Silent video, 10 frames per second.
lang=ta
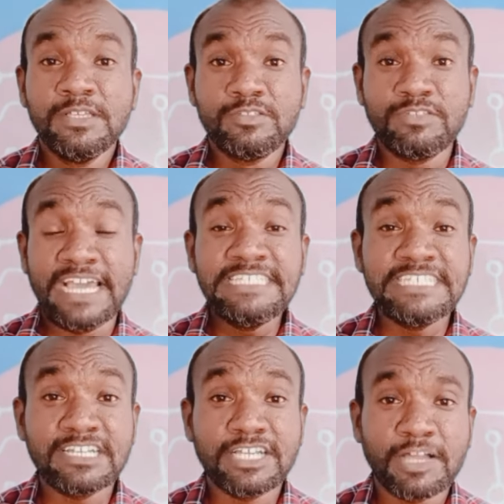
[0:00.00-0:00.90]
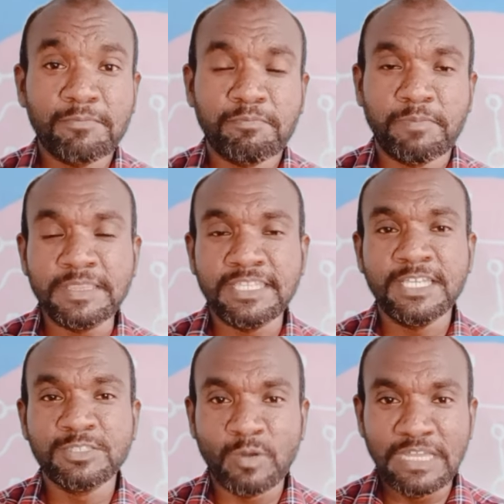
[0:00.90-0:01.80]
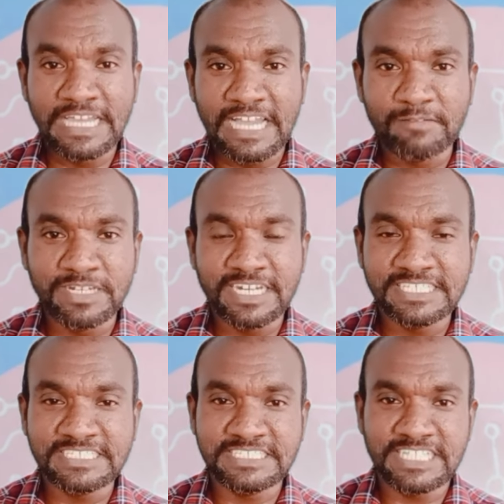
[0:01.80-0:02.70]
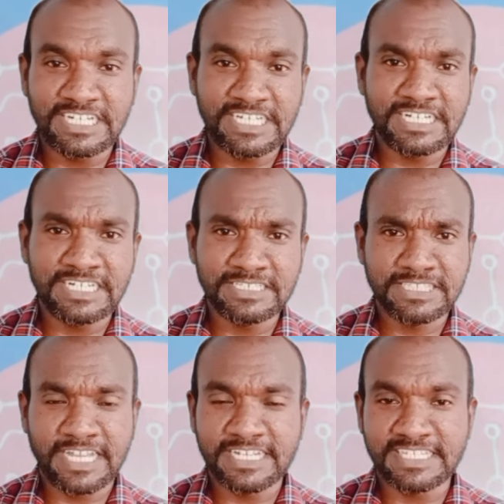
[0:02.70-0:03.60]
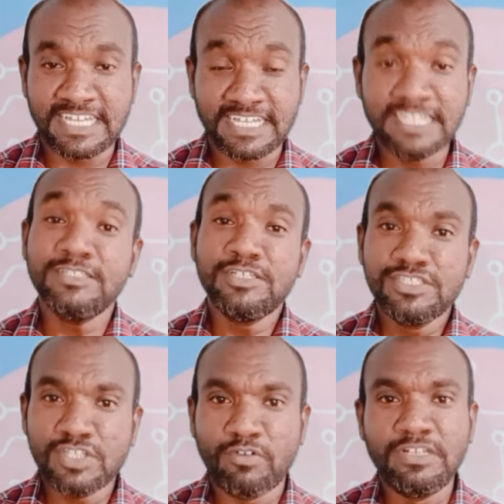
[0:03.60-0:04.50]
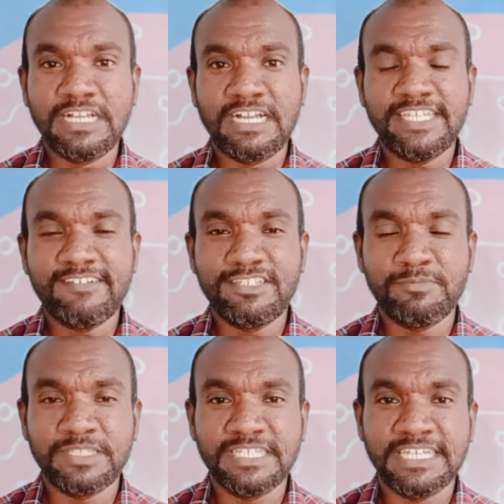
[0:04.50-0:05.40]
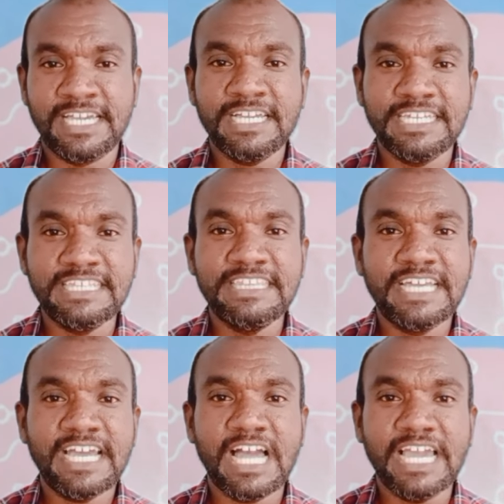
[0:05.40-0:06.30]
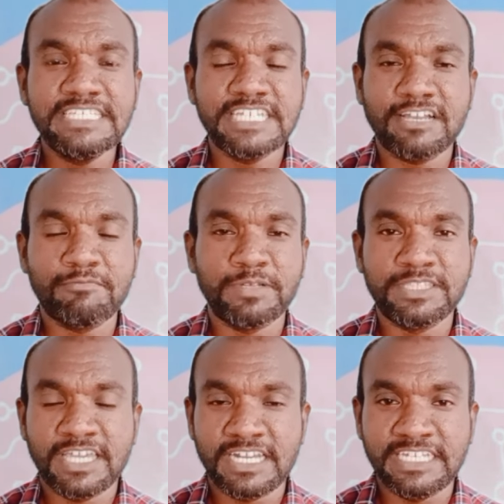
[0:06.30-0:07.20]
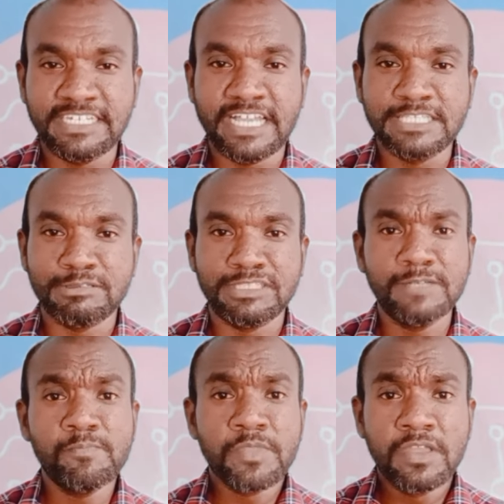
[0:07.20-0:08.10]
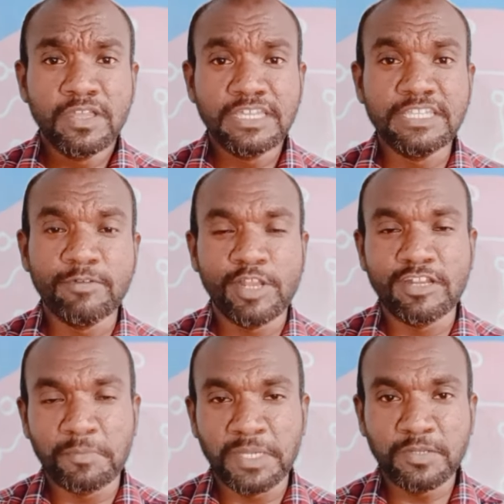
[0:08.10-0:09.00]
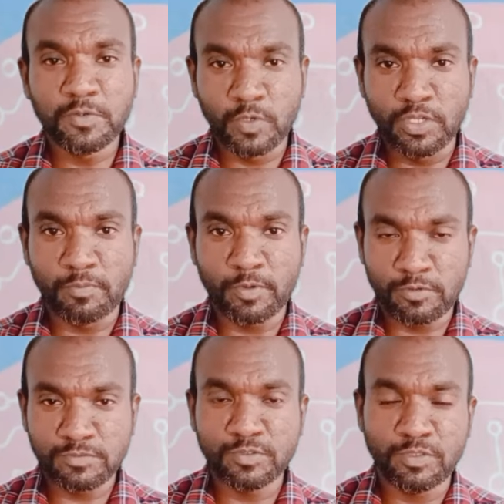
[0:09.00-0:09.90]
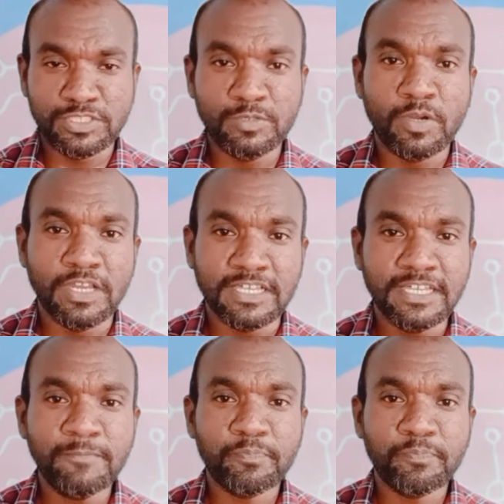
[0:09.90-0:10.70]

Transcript: ஸோ இந்த ஐ செக்கப் பற்றி சொல்லுங்கள் அப்படின்னு என்ன செஞ்சுருந்தாங்கன்னா கேட்டிருந்தாங்க ஸோ அவங்களுக்காக தான் வந்துட்டு பார்த்தீங்கன்னா இந்த ஐ செக்கப் பற்றியான டீட்டெயில்ஸ் வந்து இந்த வீடியோவில் நம்ம கொடுக்க போகிறோம் ஸோ இது உங்களுக்கு